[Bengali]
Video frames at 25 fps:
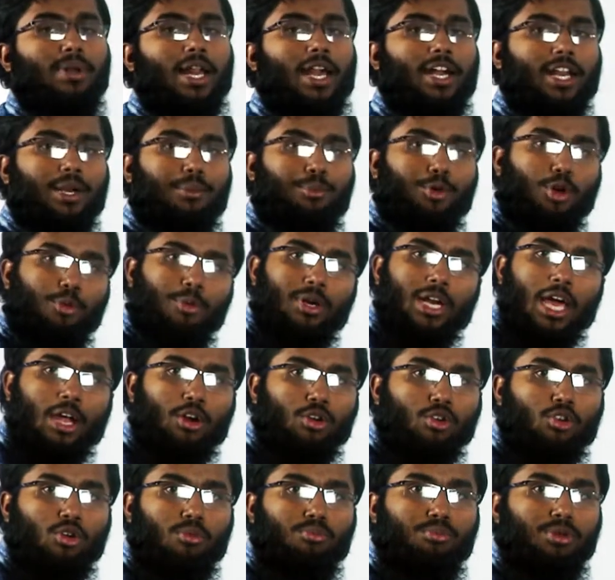ব্লাডের পরিমাণ আরও
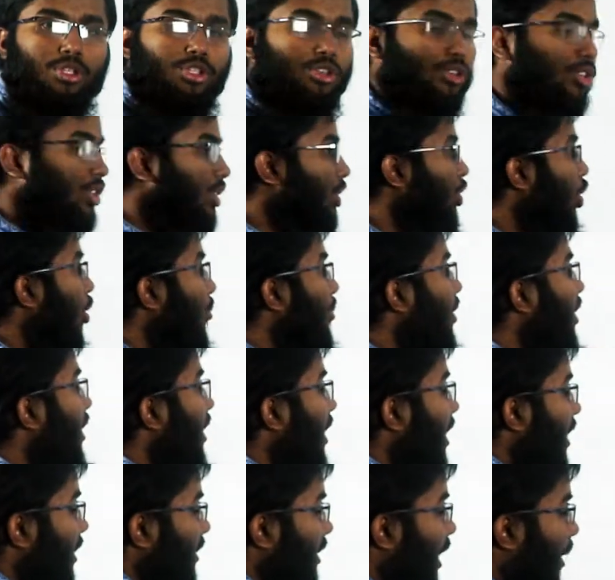কমবে তখন কি হবে
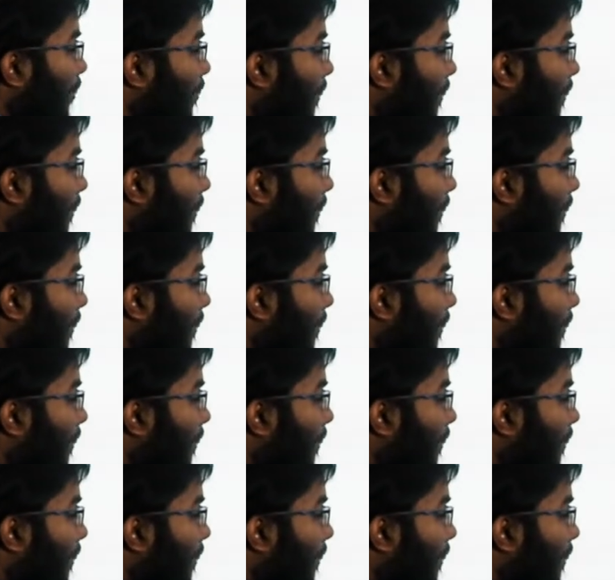তার